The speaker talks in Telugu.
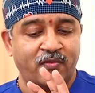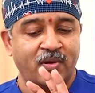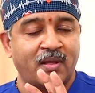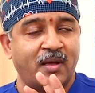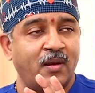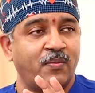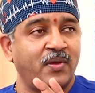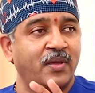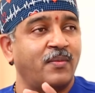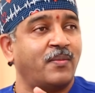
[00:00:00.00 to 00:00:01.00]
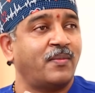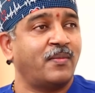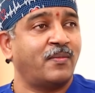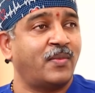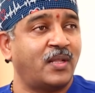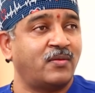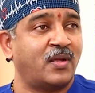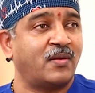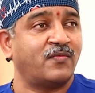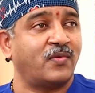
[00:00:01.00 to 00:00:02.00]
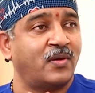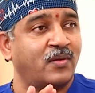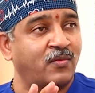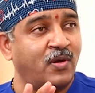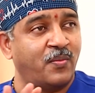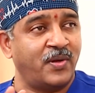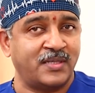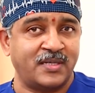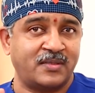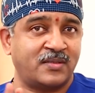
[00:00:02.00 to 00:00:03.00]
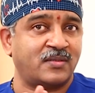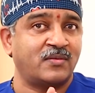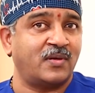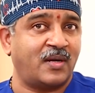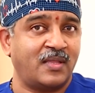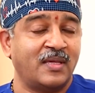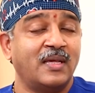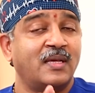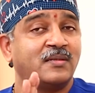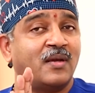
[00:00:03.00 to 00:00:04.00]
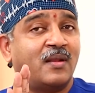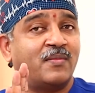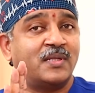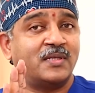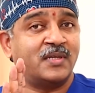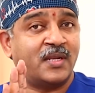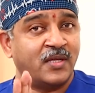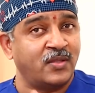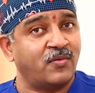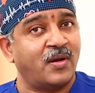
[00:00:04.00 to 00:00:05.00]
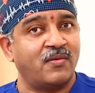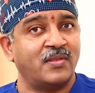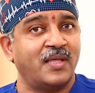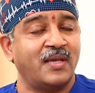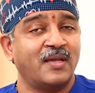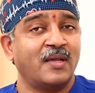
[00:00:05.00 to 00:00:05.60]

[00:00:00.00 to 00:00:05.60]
ఫుల్ కాలిపోయి మలద్వారం ఫుల్ కుళ్ళిపోయే ఛాన్సెస్ ఉంటుంది చాలామందికి జరిగింది కూడా ఉంది